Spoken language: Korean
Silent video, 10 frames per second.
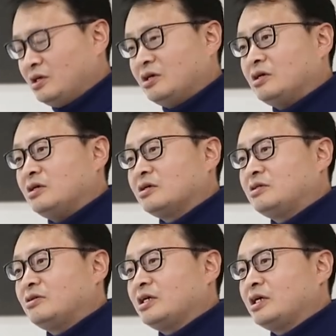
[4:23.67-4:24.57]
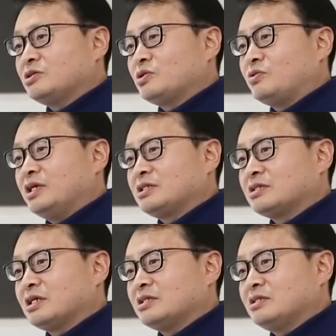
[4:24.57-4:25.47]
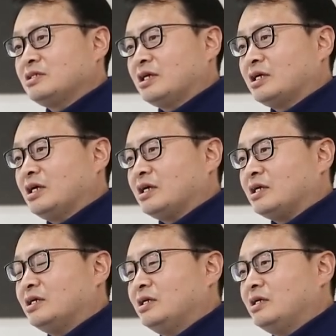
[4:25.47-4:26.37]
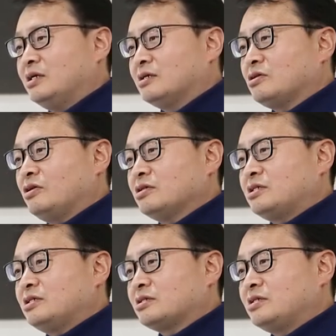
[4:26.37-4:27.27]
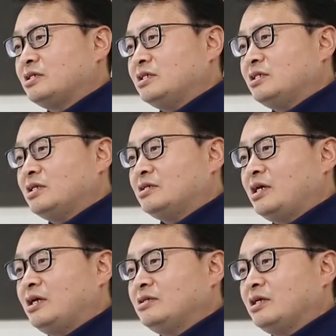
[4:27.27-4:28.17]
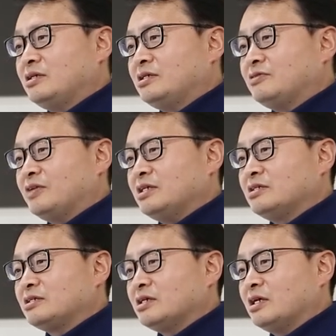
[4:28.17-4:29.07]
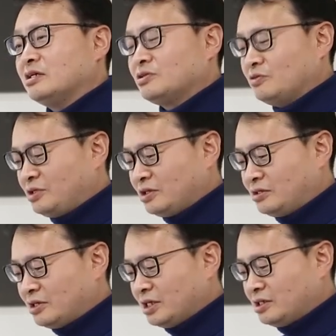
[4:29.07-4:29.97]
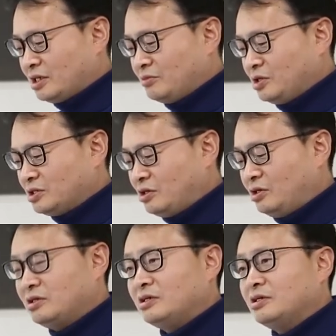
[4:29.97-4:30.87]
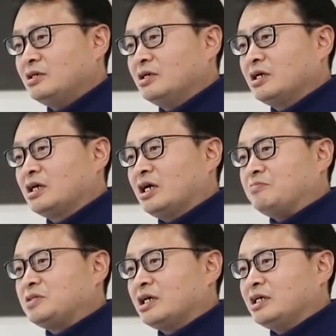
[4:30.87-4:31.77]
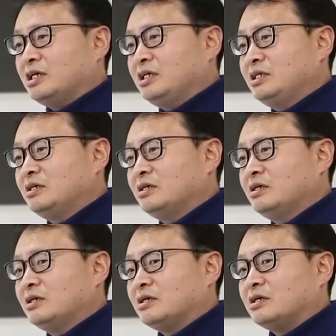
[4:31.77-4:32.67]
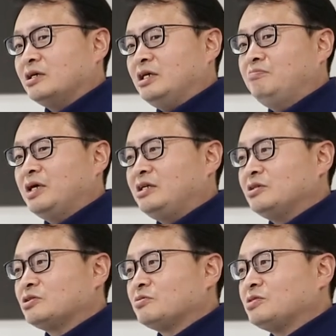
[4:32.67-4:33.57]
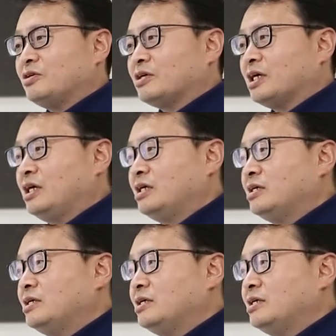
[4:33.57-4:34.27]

어, 그렇게 계속 OS가 쓰이다가 터치 스크린이 되는 핸드헬드 디바이스에 소프트웨어가 들어가기 시작하면서 갑자기 어, 인베디드 소프트웨어가